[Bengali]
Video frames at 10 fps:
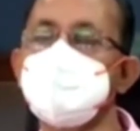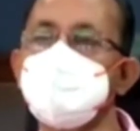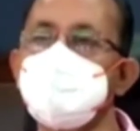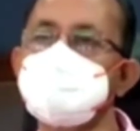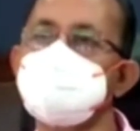
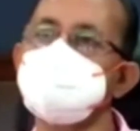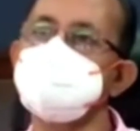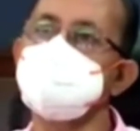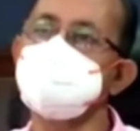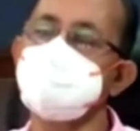মাঠে
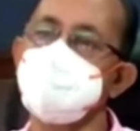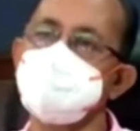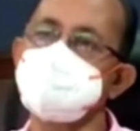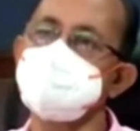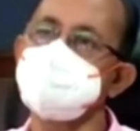যে
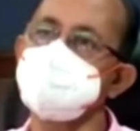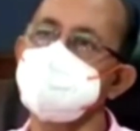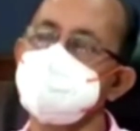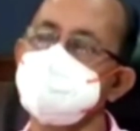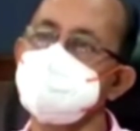ক্রপস আছে
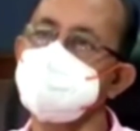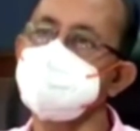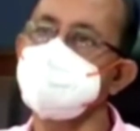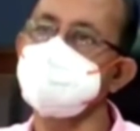পার্টিকুলারলি